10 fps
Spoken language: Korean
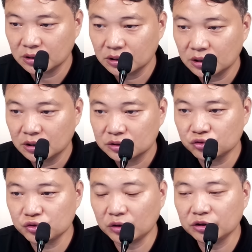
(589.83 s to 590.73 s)

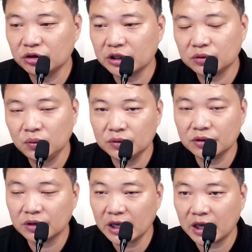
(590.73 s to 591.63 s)
윤석열
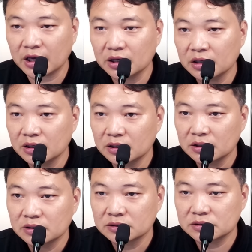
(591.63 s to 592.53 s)
대통령의
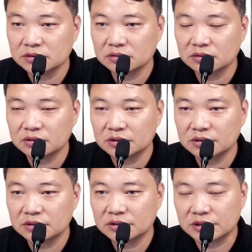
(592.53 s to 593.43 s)
그
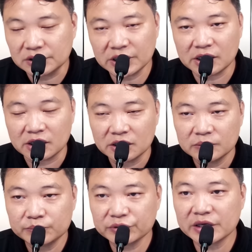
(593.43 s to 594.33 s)
극일 그
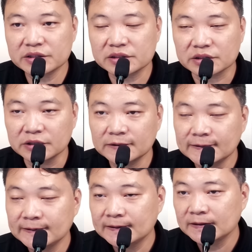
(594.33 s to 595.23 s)
플러스
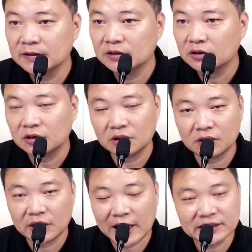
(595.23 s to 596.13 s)
어,
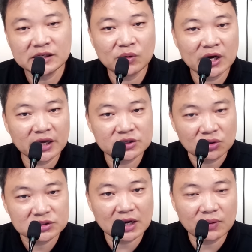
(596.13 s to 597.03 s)
한일 관계
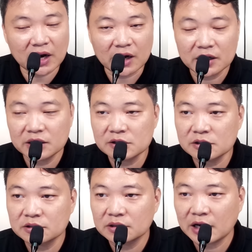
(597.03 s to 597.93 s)
정상화,
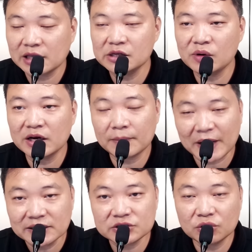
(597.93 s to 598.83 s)
한일 관계
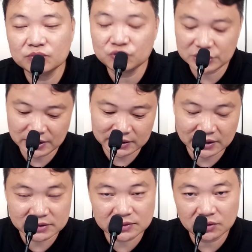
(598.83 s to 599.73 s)
발전 문제에
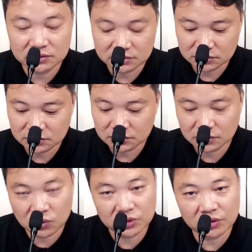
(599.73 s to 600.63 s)
대해서
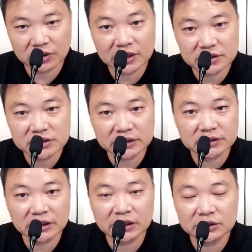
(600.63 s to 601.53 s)
공격을 하는
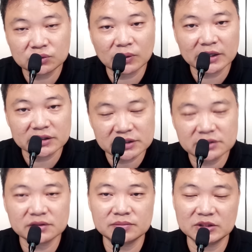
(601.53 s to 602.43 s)
자들이 그동안
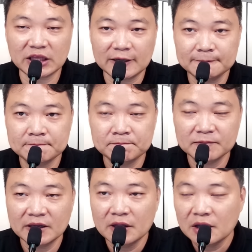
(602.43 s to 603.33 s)
있었습니다.
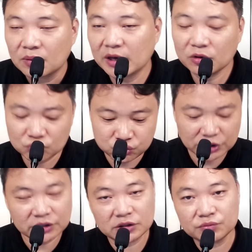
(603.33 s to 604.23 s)
과연
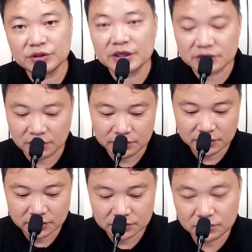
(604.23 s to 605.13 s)
국익을 위해서
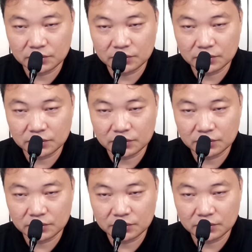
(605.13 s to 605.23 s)
또